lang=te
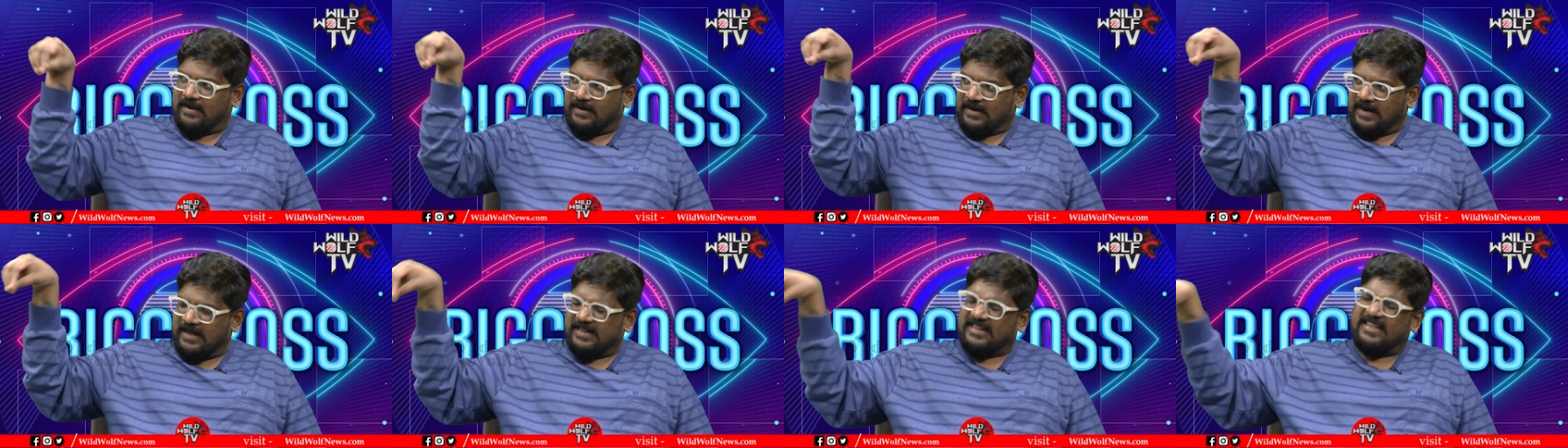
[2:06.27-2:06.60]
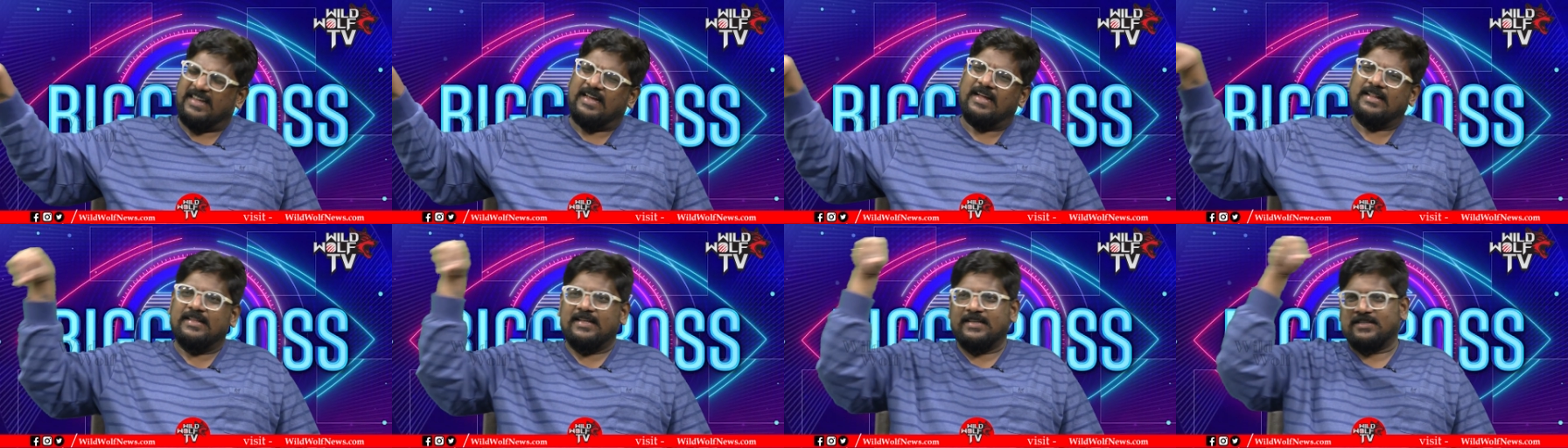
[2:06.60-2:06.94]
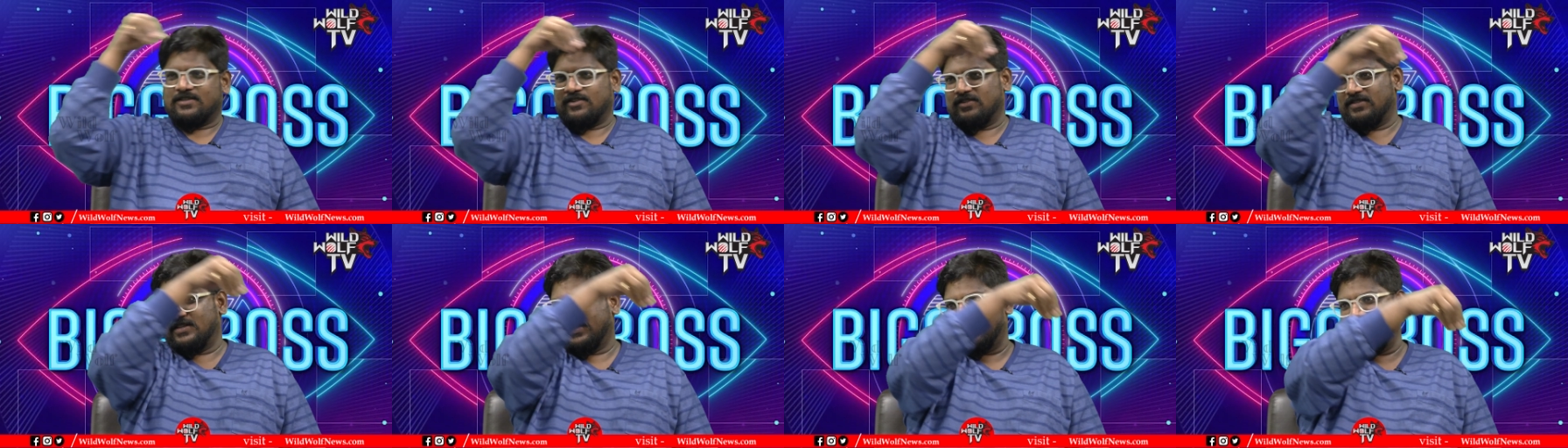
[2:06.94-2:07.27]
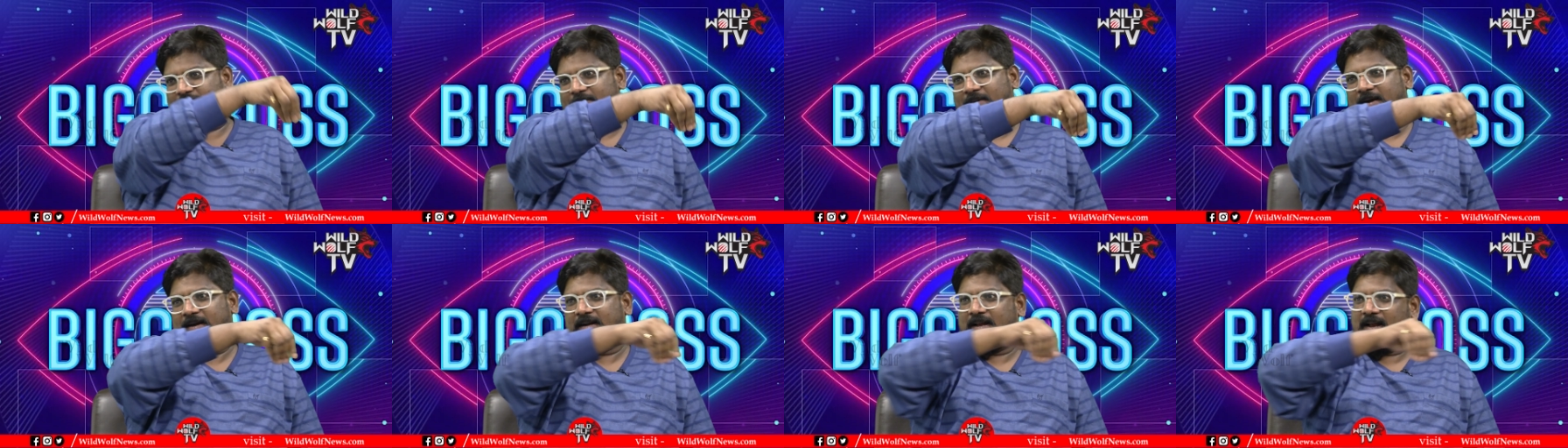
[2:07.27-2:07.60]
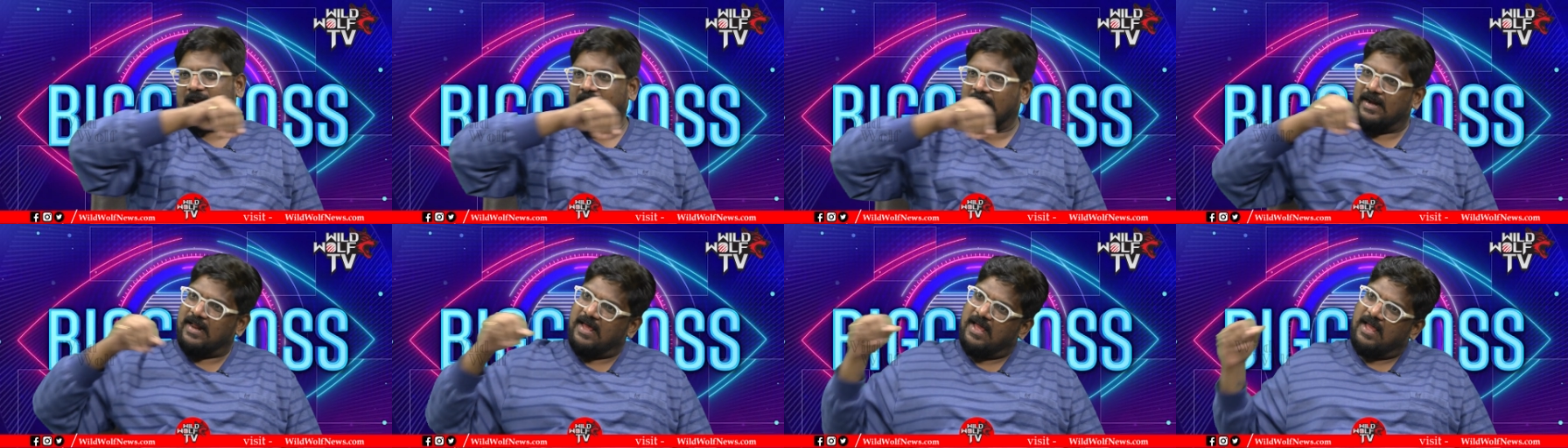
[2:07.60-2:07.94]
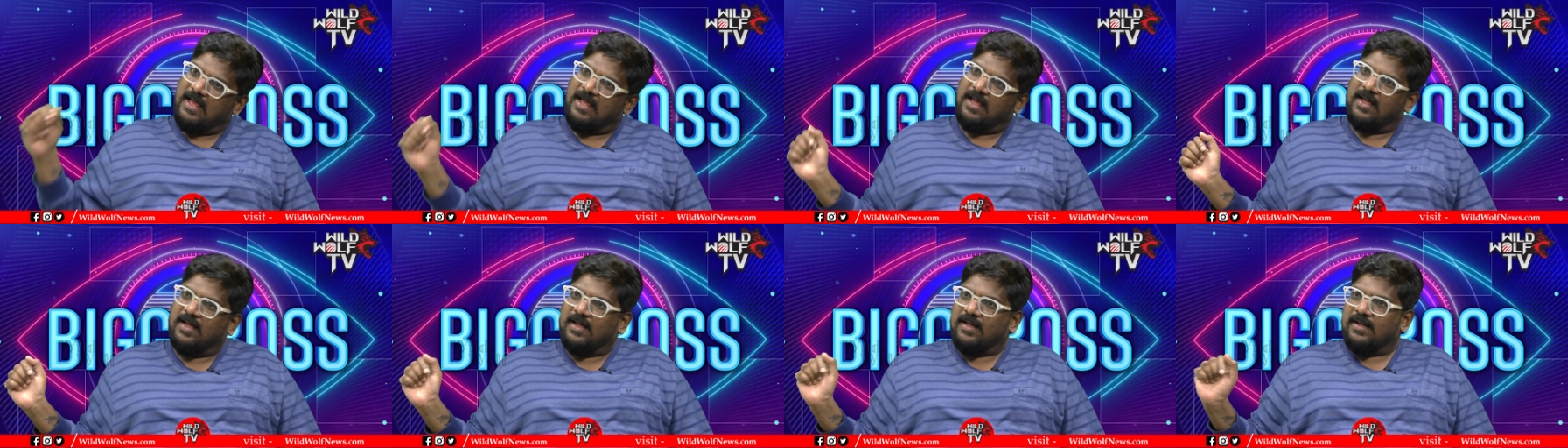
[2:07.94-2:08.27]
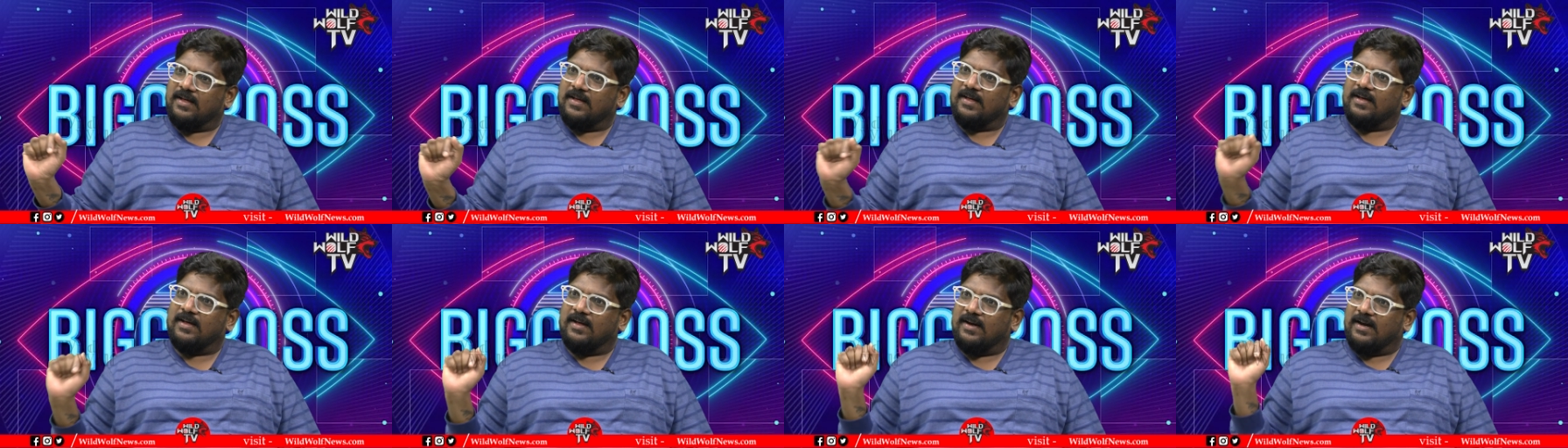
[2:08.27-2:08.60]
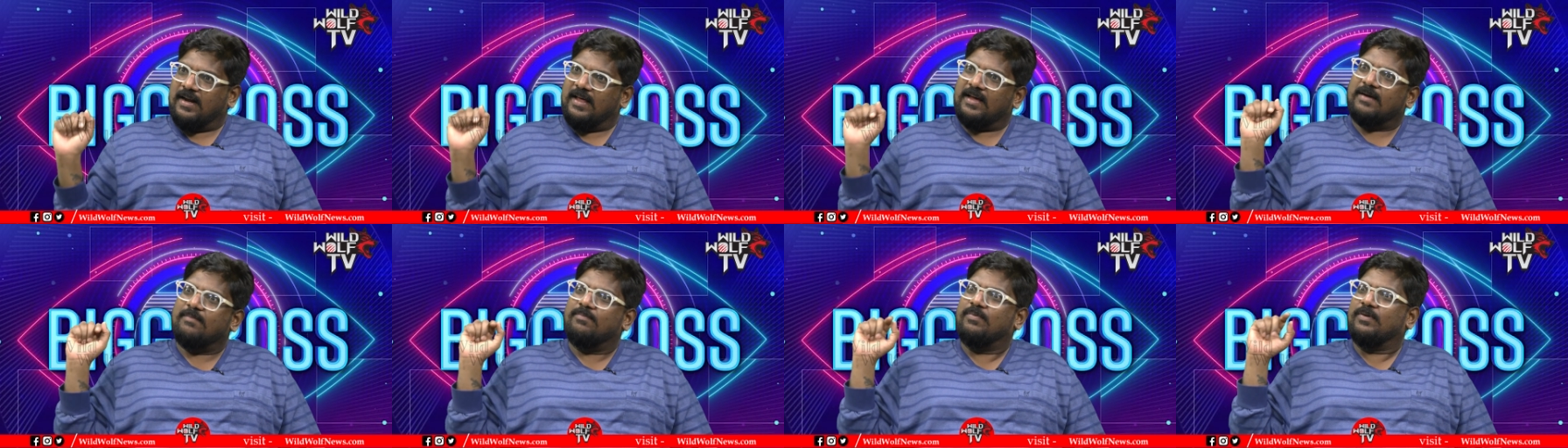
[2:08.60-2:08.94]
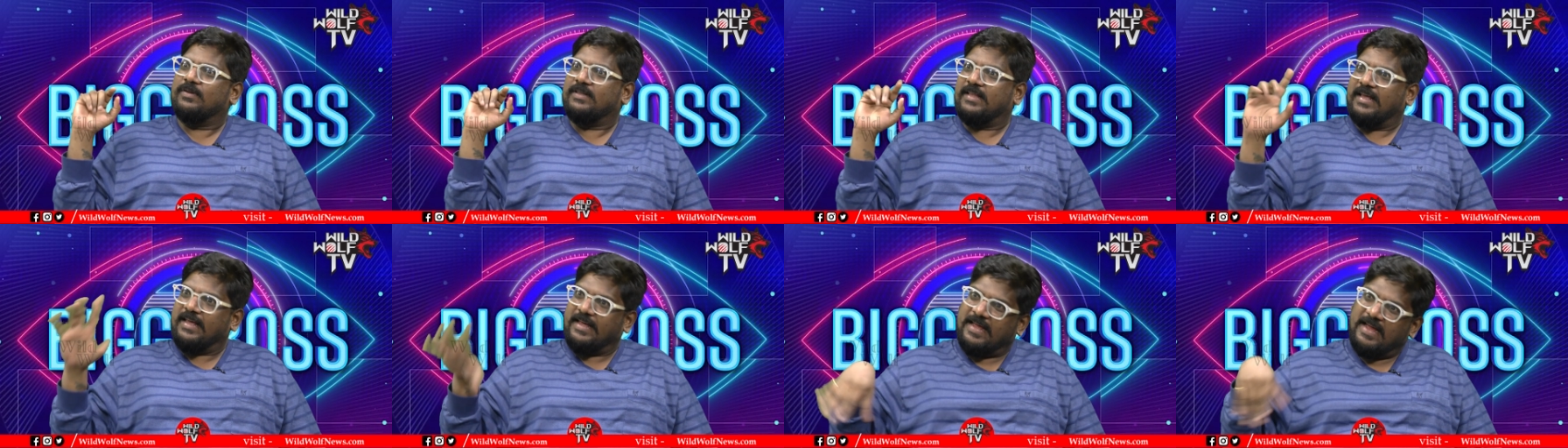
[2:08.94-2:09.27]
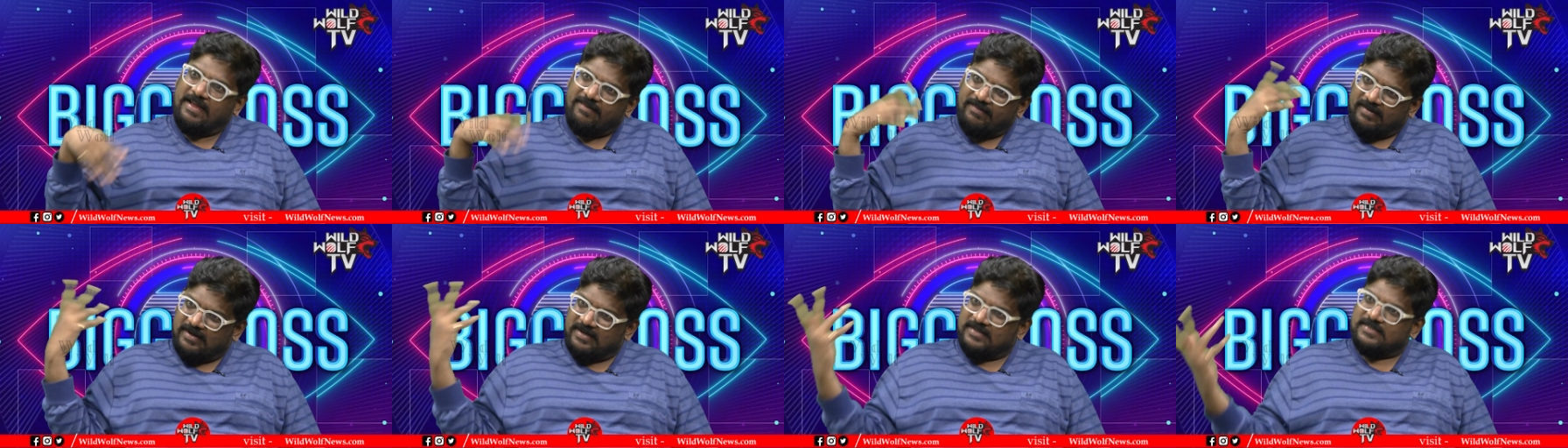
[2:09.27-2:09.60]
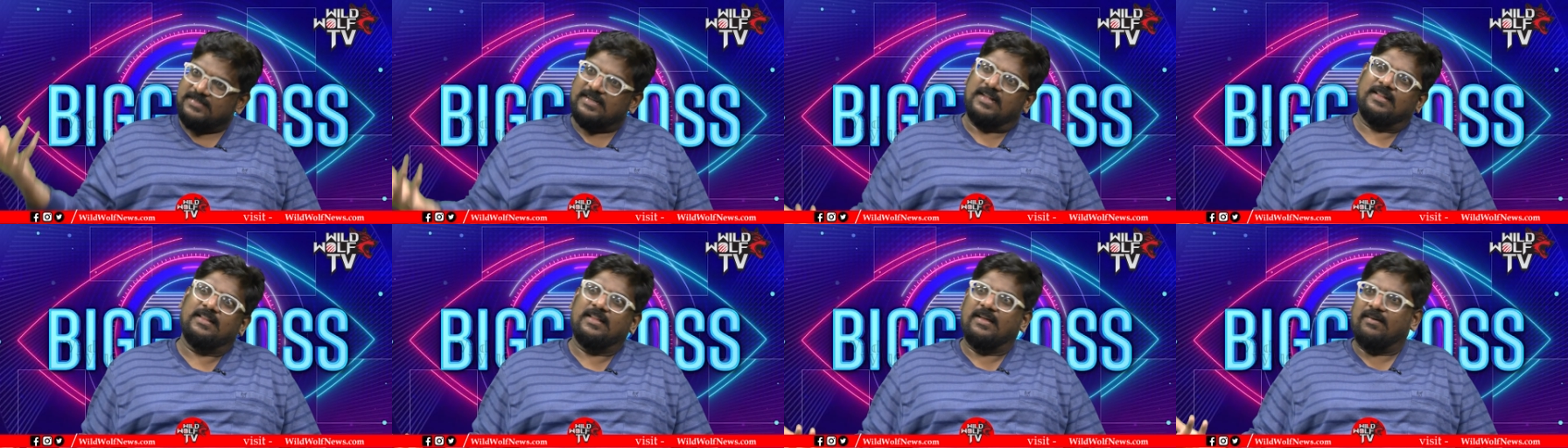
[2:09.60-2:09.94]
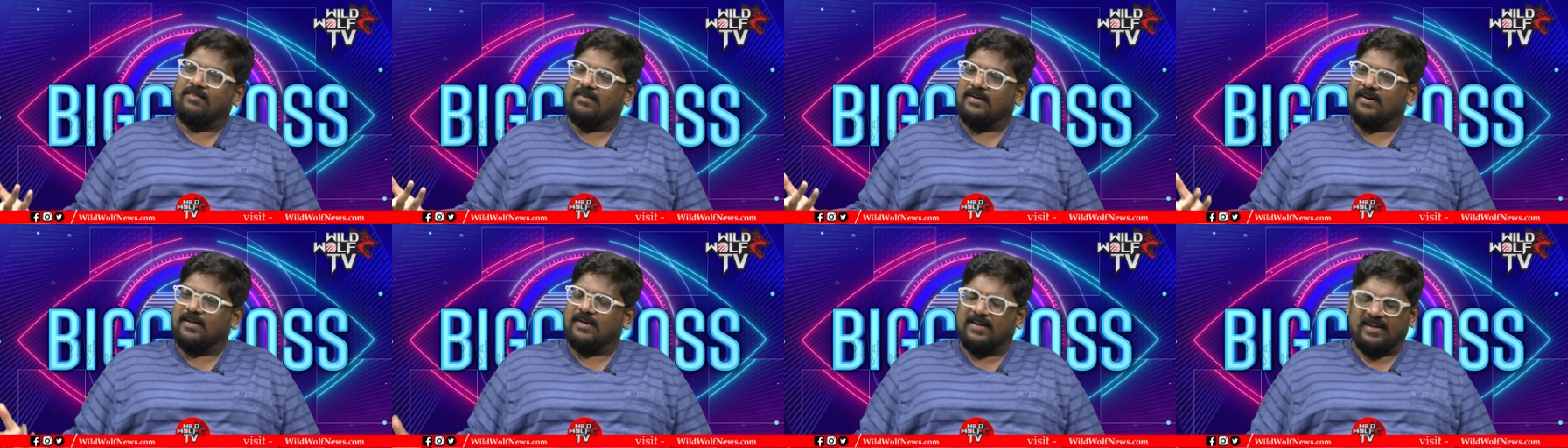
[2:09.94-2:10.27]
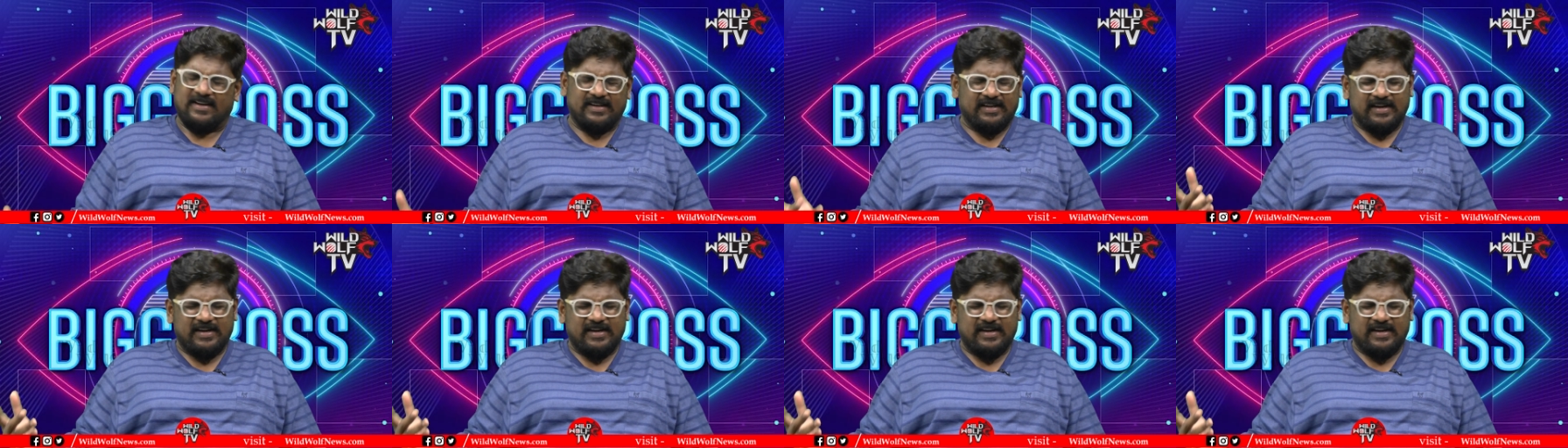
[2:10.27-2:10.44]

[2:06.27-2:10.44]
రతికని తీసుకొచ్చి ఇక్కడ పెట్టాలనా లేకపోతే ఇంకేమన్నా చేద్దామన్నా